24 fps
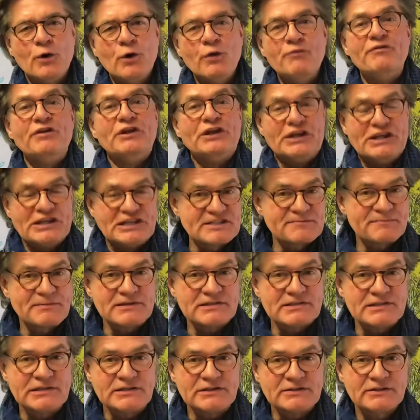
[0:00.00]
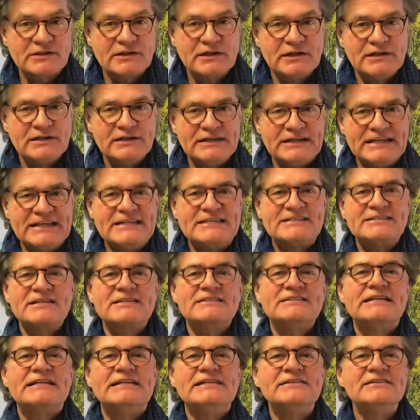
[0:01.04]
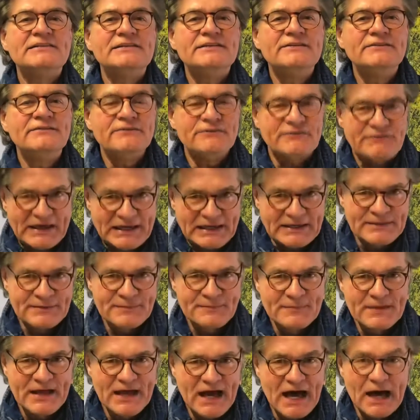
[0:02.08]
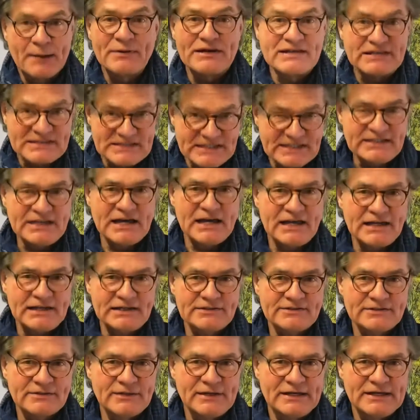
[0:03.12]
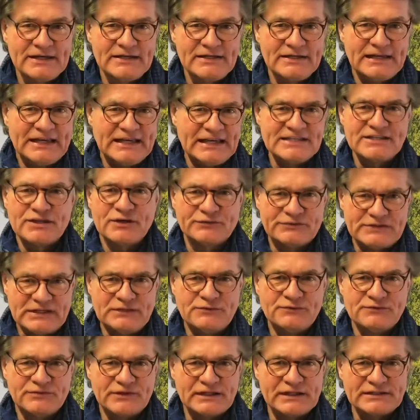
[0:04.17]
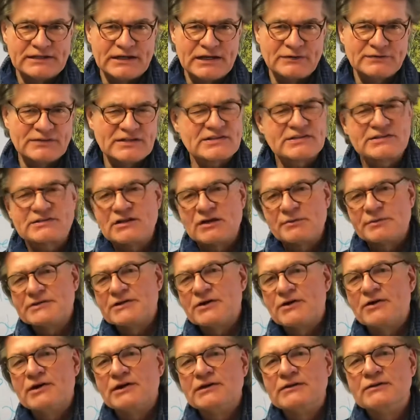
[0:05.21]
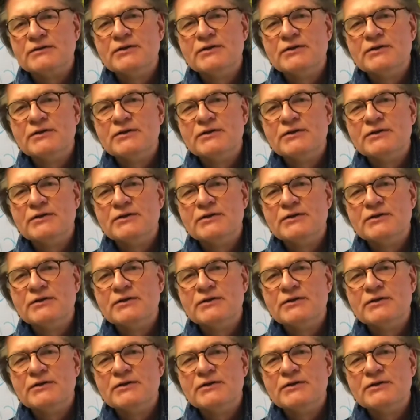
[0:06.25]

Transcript: Und wenn nichts passiert, ist das Geld weg. Aber Sicherheit ist auf jeden Fall da und das ist, glaube ich, auch ein